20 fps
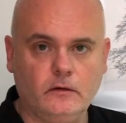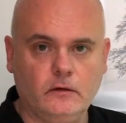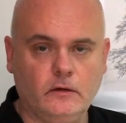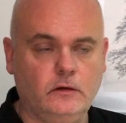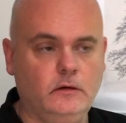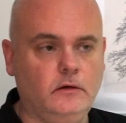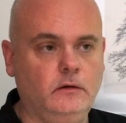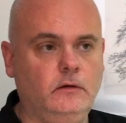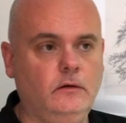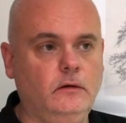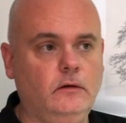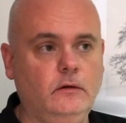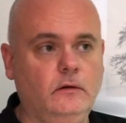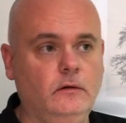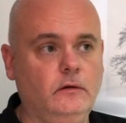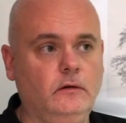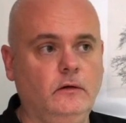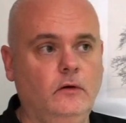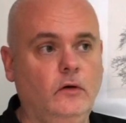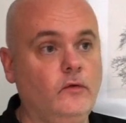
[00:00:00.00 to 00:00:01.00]

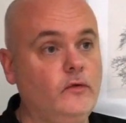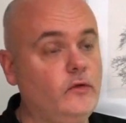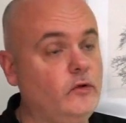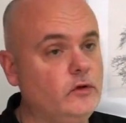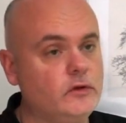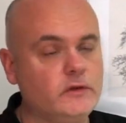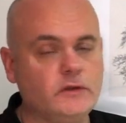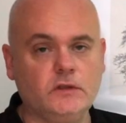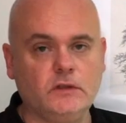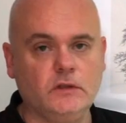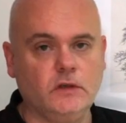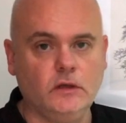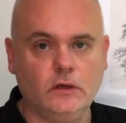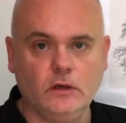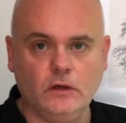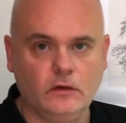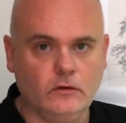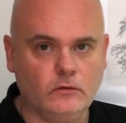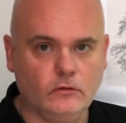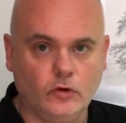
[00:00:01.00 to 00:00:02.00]
en France,
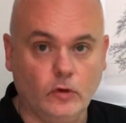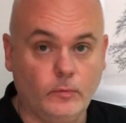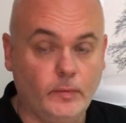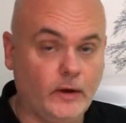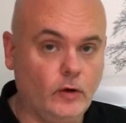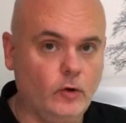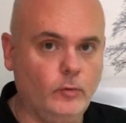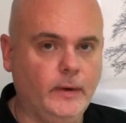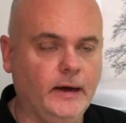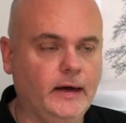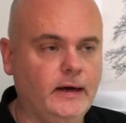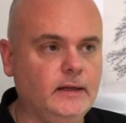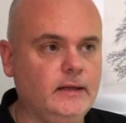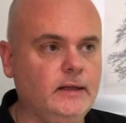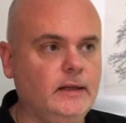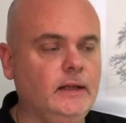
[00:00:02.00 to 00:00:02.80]
on n'en parle pas.